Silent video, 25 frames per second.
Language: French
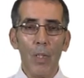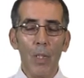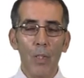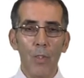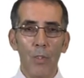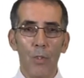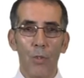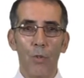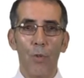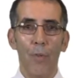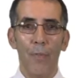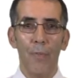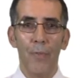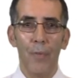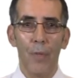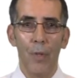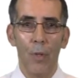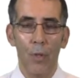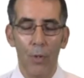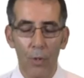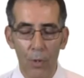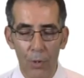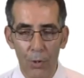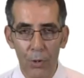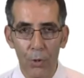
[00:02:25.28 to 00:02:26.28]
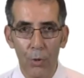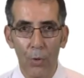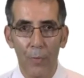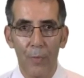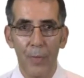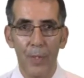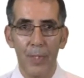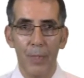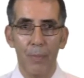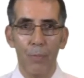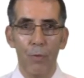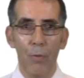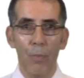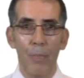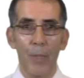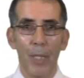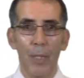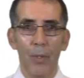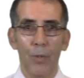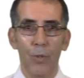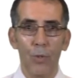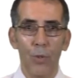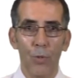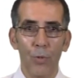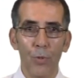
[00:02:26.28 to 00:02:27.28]
sur, euh, sur, Facebook, bien
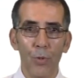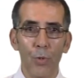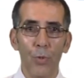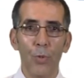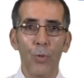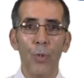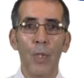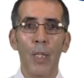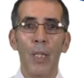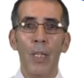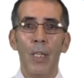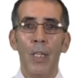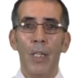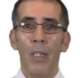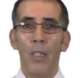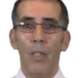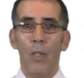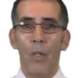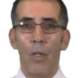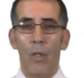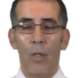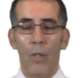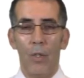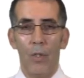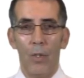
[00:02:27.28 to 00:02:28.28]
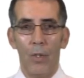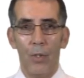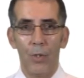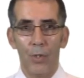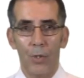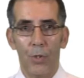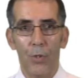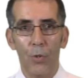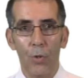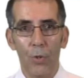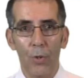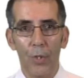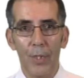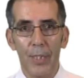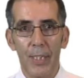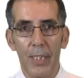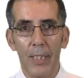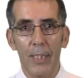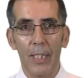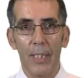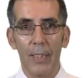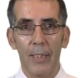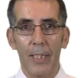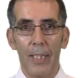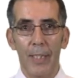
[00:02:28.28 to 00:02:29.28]
entendu, euh, sur le
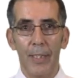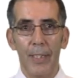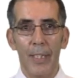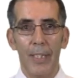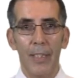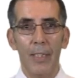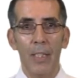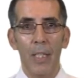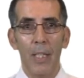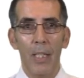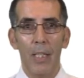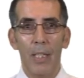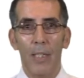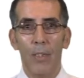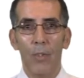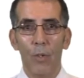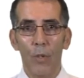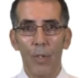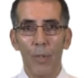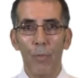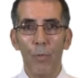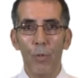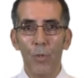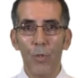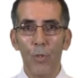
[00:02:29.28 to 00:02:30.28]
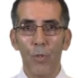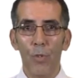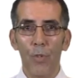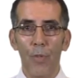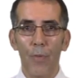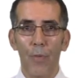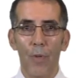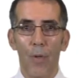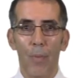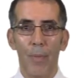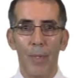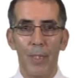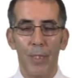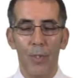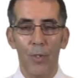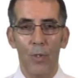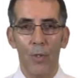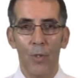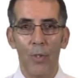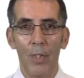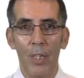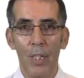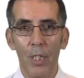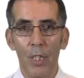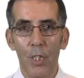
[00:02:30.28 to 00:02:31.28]
site internet et dans les modules de
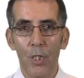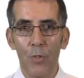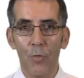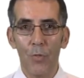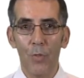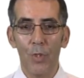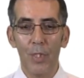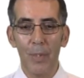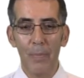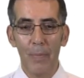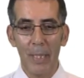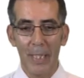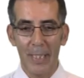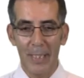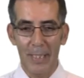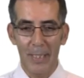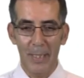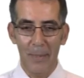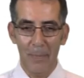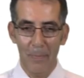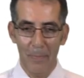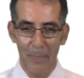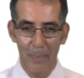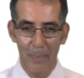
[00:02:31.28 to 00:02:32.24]
formation. Je vous dis merci.